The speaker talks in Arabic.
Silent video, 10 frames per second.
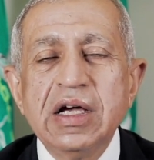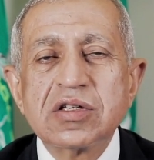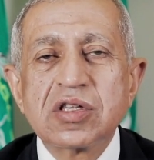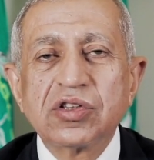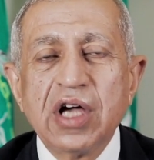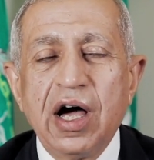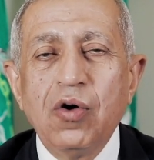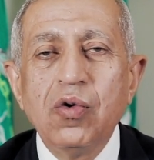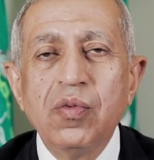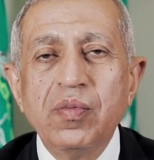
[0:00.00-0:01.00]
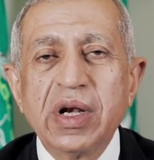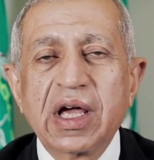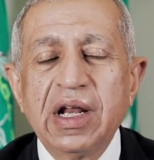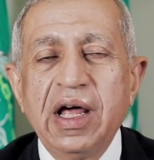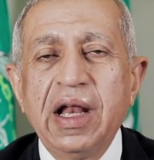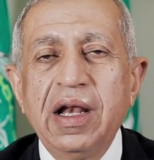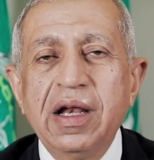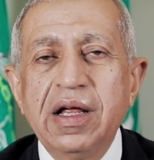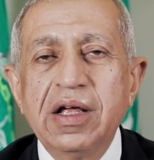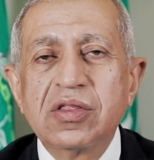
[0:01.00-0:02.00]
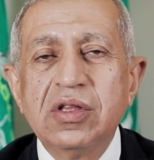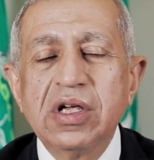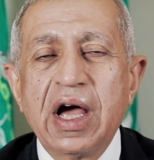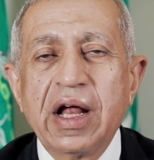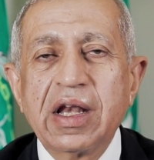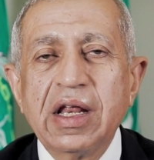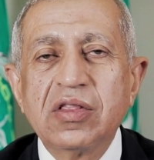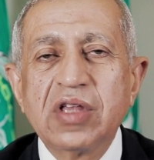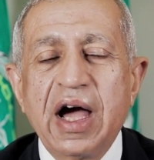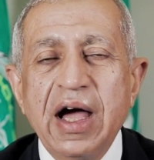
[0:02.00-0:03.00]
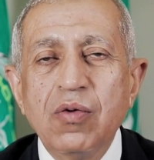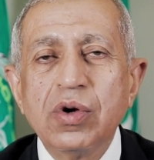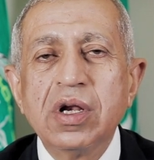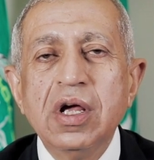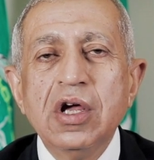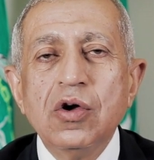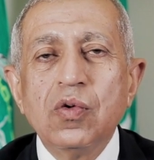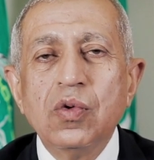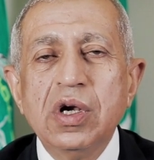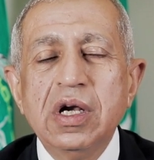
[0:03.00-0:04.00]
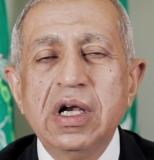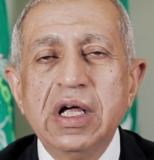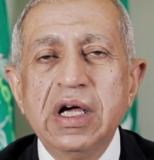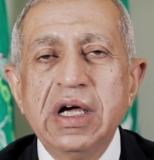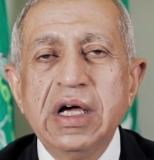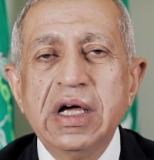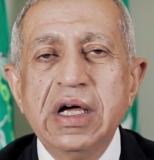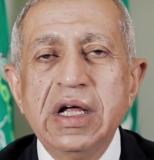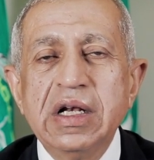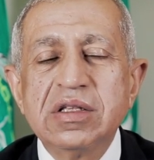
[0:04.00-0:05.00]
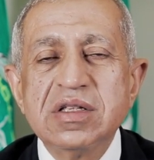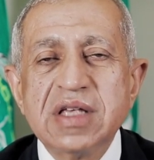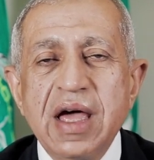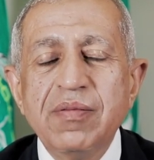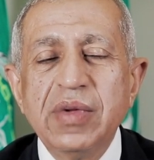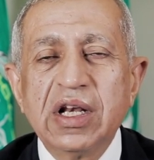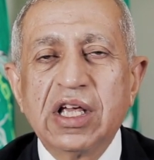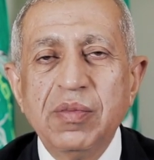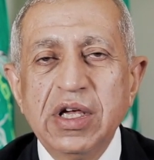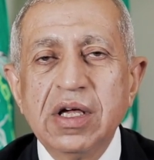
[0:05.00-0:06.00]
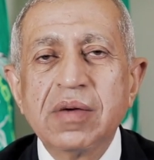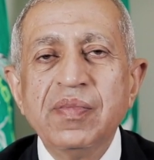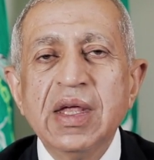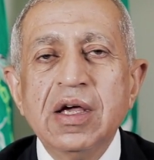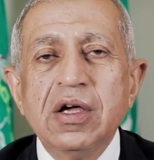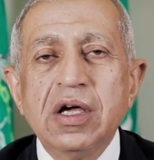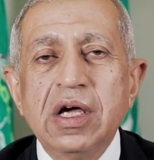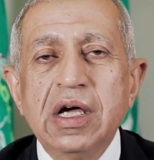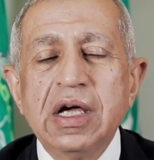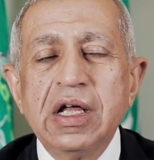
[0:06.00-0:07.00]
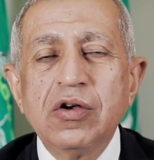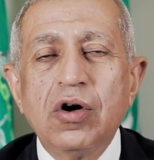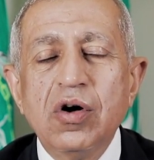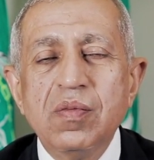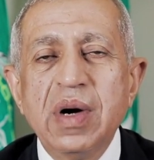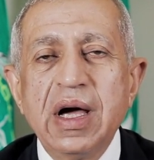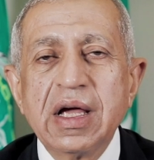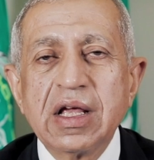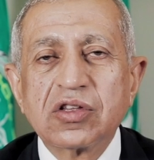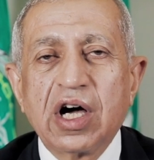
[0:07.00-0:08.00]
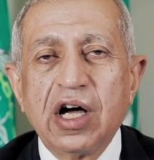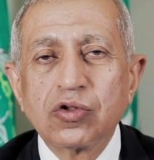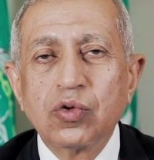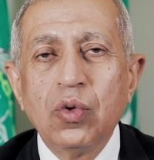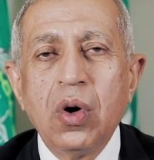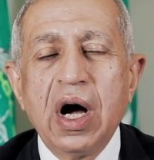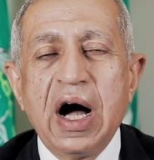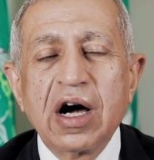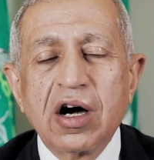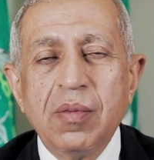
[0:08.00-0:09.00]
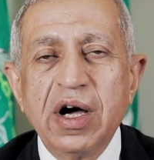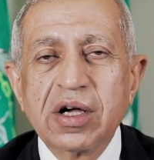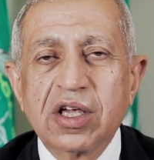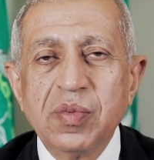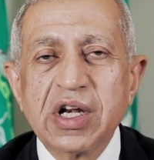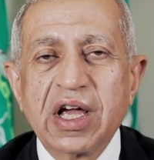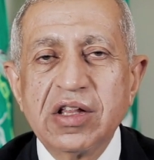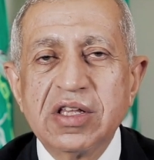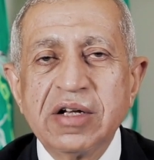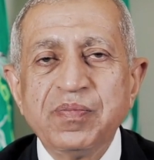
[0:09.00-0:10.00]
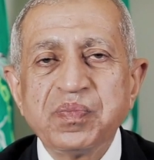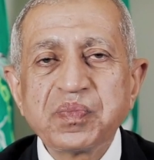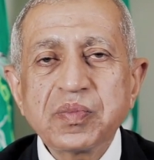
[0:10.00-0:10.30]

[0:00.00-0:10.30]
استطاعوا من خلال يعني التعاون والالتزام الكبير ان هم يتخطوا عقبه كبيره جدا